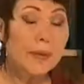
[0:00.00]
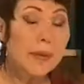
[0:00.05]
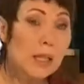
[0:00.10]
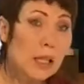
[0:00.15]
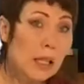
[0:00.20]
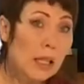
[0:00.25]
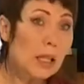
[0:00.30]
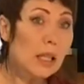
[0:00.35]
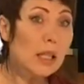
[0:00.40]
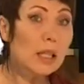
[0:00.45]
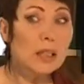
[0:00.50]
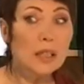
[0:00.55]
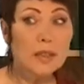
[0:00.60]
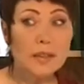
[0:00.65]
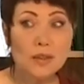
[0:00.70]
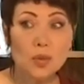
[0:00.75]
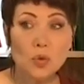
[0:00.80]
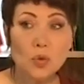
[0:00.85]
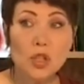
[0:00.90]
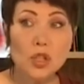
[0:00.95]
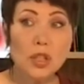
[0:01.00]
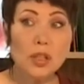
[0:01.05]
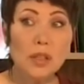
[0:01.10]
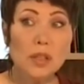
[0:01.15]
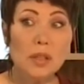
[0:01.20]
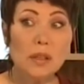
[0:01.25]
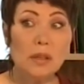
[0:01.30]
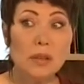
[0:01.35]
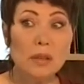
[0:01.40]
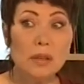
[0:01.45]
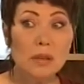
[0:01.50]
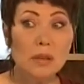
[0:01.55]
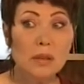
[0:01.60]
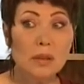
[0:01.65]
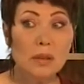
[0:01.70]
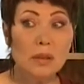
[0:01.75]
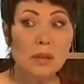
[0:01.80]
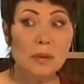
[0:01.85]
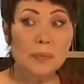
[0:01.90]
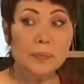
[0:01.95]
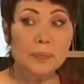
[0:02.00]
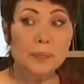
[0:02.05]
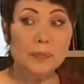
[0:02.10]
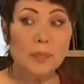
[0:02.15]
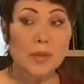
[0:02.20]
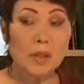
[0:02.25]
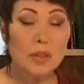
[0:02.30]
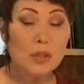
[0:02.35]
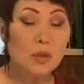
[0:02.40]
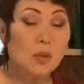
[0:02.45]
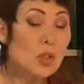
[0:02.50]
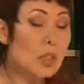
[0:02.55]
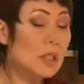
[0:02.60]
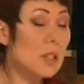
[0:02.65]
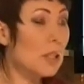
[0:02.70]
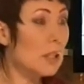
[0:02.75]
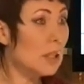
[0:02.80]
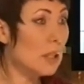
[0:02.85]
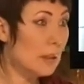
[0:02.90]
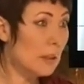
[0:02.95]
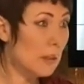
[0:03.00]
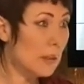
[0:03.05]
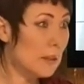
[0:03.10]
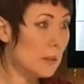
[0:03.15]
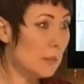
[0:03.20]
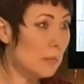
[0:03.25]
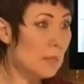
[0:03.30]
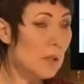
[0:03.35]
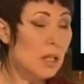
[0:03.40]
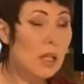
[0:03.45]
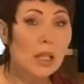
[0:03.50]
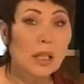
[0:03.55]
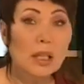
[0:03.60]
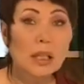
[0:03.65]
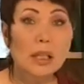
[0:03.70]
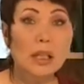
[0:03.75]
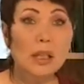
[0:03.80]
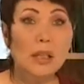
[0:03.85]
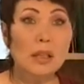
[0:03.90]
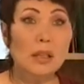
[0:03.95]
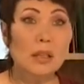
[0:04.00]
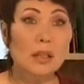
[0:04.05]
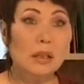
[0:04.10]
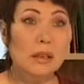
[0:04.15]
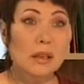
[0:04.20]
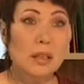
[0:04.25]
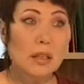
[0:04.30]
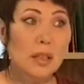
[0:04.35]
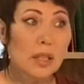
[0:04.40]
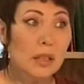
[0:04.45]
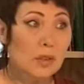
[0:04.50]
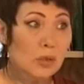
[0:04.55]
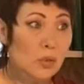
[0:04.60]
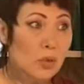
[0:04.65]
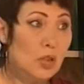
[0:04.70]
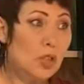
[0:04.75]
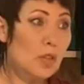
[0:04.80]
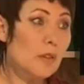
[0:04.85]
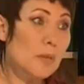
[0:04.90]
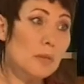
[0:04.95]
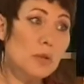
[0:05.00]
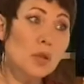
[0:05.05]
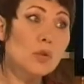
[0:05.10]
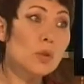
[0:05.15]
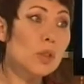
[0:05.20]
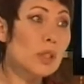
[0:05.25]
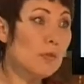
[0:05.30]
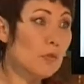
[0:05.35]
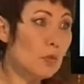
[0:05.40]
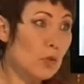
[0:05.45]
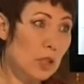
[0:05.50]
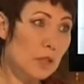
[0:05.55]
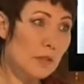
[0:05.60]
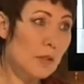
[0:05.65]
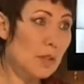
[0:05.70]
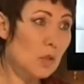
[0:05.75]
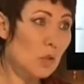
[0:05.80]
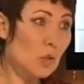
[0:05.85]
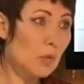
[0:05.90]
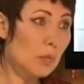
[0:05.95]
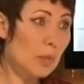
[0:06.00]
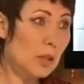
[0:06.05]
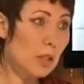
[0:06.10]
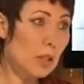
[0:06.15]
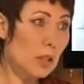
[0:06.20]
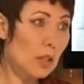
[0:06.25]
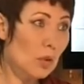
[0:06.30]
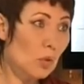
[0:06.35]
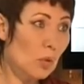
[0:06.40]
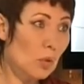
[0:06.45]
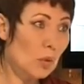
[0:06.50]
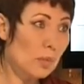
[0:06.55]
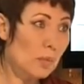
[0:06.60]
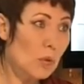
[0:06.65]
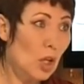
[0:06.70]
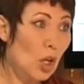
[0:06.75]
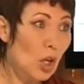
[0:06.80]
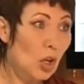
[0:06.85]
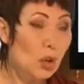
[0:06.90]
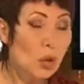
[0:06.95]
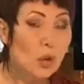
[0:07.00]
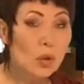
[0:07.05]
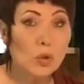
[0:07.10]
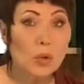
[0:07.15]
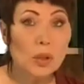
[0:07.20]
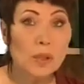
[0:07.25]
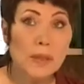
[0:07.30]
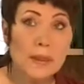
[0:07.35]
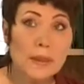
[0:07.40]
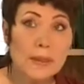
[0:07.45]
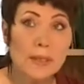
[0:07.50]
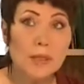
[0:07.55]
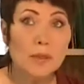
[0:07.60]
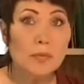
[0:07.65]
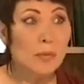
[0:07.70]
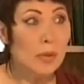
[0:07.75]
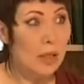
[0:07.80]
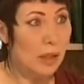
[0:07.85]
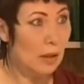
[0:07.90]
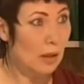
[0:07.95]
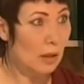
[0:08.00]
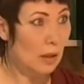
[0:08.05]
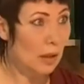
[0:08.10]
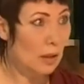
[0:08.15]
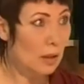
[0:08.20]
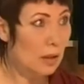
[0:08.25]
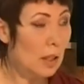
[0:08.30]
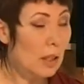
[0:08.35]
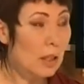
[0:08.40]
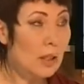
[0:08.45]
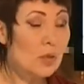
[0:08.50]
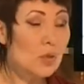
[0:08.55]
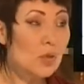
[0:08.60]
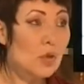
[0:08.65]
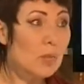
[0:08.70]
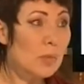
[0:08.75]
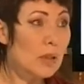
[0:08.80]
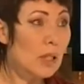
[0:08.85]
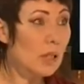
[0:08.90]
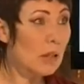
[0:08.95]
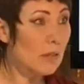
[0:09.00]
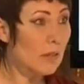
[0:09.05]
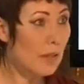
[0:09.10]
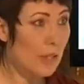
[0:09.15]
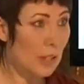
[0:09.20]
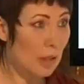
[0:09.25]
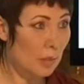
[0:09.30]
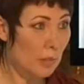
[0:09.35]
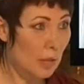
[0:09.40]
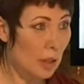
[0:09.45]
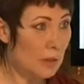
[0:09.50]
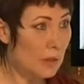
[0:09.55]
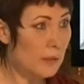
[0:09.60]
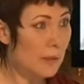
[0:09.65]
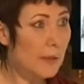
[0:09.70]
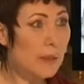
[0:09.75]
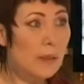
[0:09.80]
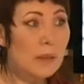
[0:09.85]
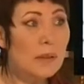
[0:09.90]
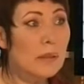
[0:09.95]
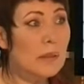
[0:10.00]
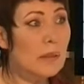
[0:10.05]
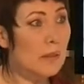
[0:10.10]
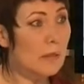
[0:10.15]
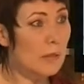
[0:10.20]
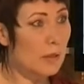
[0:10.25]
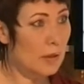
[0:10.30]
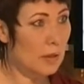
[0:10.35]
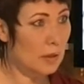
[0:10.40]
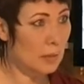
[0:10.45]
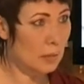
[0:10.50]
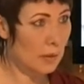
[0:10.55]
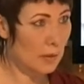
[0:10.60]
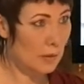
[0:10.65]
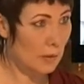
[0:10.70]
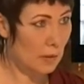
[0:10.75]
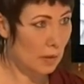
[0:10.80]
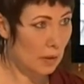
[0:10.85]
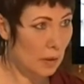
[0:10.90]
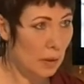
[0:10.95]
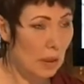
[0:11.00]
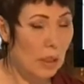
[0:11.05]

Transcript: Да, это сложный, э, сложный организм и дорогостоящее вообще удовольствие съемки кино. Но если мы так громко говорим о своей независимости,